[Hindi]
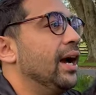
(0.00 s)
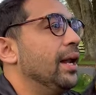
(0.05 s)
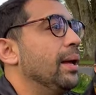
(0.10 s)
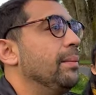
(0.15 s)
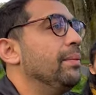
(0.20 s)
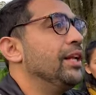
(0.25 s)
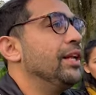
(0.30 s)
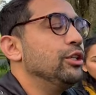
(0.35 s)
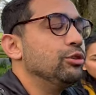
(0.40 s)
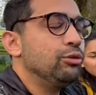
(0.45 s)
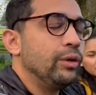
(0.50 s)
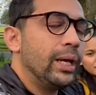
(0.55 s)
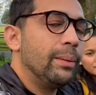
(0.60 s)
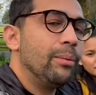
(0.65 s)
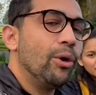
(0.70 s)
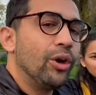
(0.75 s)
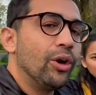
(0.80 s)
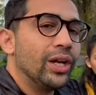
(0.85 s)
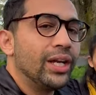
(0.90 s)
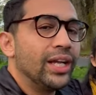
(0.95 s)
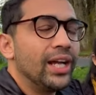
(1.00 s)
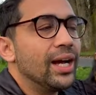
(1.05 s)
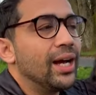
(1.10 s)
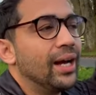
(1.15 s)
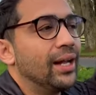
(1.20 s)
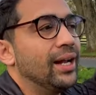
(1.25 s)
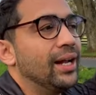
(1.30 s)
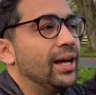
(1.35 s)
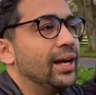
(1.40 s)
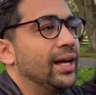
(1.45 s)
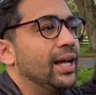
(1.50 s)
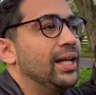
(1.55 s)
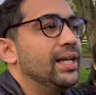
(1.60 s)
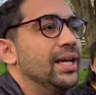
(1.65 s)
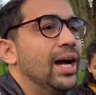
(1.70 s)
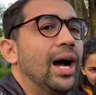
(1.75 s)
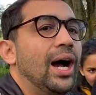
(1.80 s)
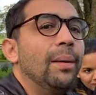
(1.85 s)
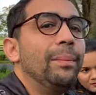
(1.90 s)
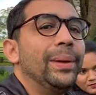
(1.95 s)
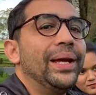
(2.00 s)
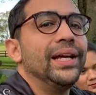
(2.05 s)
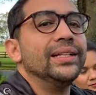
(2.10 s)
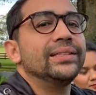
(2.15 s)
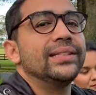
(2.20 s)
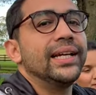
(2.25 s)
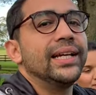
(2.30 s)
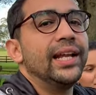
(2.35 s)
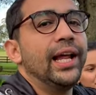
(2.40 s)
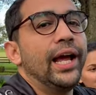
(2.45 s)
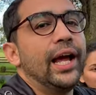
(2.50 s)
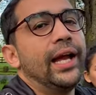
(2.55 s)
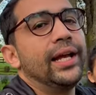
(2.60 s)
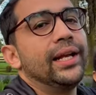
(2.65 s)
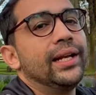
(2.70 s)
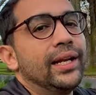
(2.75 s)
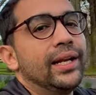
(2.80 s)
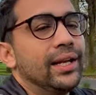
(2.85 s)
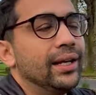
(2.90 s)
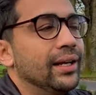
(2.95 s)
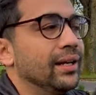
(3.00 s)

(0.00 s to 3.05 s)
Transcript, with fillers: खाना पीना स्विगी पे ऑर्डर किया खाना आ गया यहाँ पे ये सीन है ही नहीं